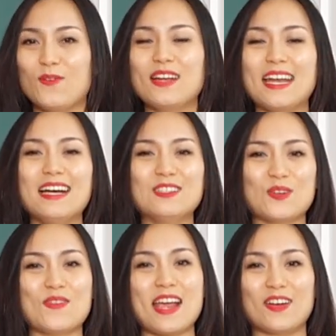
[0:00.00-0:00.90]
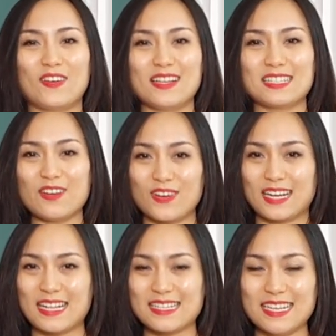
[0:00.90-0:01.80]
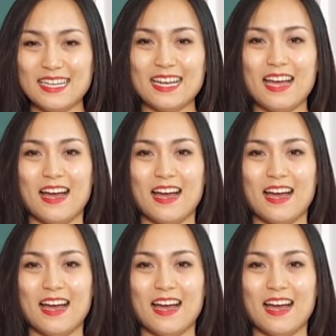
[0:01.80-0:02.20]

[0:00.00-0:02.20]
cũng kê đơn cho mẹ đó là sắt và canxi